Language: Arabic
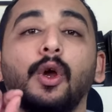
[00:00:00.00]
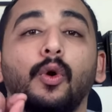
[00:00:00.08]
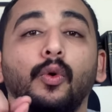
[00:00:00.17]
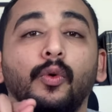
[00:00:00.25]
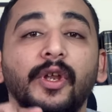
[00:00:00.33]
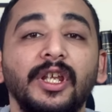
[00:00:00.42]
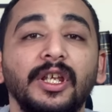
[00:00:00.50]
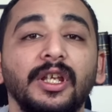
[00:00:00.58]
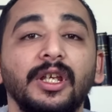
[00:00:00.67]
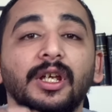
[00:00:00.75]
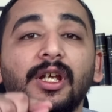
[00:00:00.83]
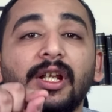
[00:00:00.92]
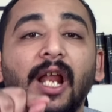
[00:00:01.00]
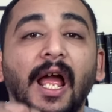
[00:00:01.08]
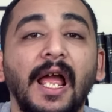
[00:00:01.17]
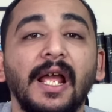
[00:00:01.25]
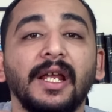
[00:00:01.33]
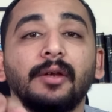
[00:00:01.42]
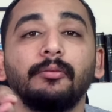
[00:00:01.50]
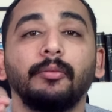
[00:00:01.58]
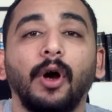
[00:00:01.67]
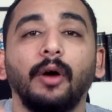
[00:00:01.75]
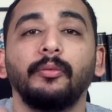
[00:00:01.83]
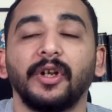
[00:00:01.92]
ويجي الحاكم
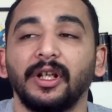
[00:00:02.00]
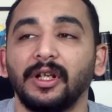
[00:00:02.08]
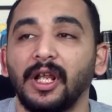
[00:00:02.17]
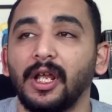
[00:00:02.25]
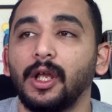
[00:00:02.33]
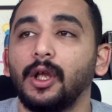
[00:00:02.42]
بامر الله